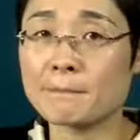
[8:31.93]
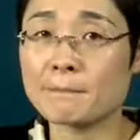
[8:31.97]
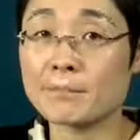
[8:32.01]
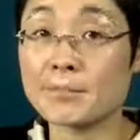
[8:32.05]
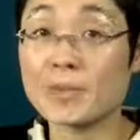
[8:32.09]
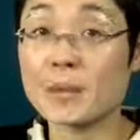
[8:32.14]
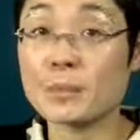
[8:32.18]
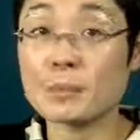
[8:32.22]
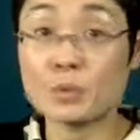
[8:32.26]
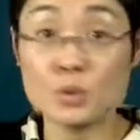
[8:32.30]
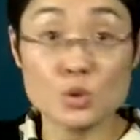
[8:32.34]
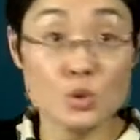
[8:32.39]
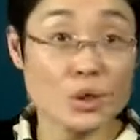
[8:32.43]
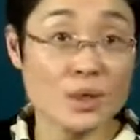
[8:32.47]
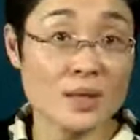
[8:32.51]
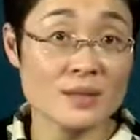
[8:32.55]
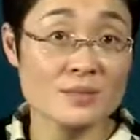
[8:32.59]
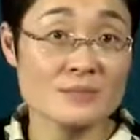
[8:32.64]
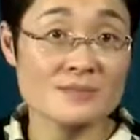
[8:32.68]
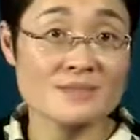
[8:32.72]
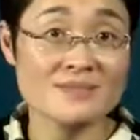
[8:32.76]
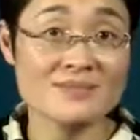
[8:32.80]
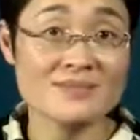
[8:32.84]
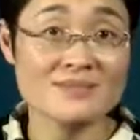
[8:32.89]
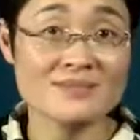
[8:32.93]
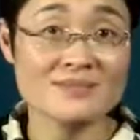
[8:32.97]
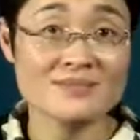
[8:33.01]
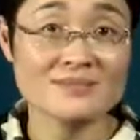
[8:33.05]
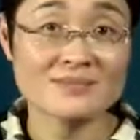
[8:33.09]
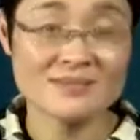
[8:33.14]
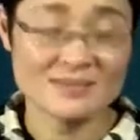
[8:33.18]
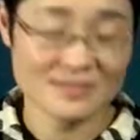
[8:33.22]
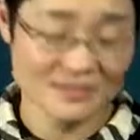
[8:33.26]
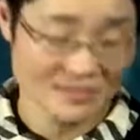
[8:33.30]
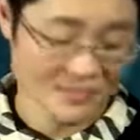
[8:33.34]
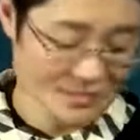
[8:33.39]
不对，
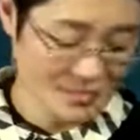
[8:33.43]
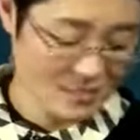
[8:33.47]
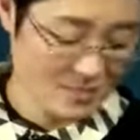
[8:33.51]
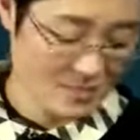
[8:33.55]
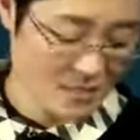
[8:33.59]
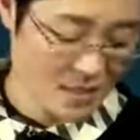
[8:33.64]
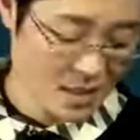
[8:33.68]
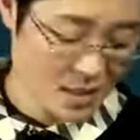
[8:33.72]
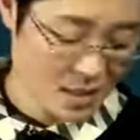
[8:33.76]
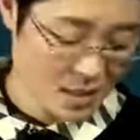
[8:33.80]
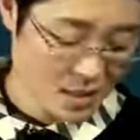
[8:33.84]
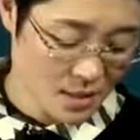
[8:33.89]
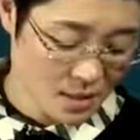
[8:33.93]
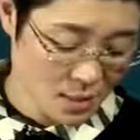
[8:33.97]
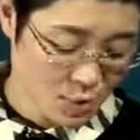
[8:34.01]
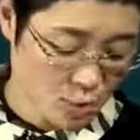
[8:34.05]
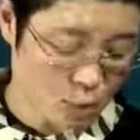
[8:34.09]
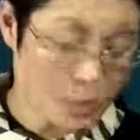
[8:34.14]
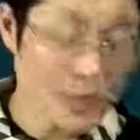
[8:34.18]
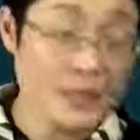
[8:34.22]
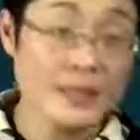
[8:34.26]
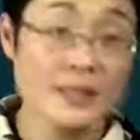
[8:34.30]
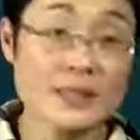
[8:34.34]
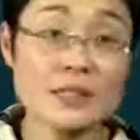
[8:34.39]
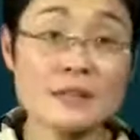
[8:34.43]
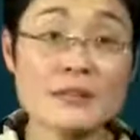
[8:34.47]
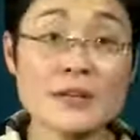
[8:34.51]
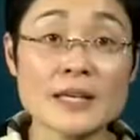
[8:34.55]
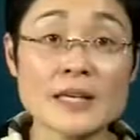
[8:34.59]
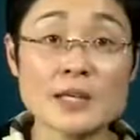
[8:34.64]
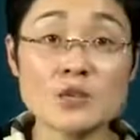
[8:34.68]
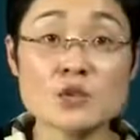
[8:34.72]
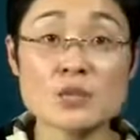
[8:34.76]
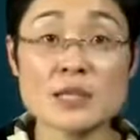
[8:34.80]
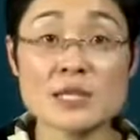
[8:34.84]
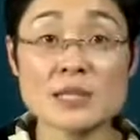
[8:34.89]
快点，你发
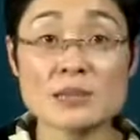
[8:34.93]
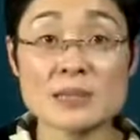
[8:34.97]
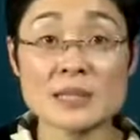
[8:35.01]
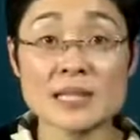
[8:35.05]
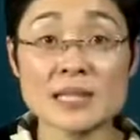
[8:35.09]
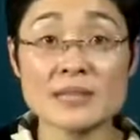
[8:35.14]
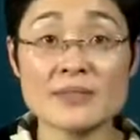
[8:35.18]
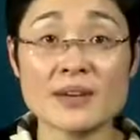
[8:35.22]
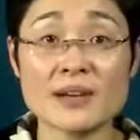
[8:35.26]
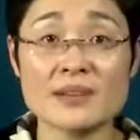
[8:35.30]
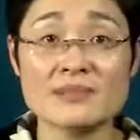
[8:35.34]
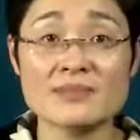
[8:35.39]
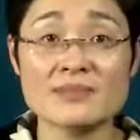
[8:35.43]
现错在什么地方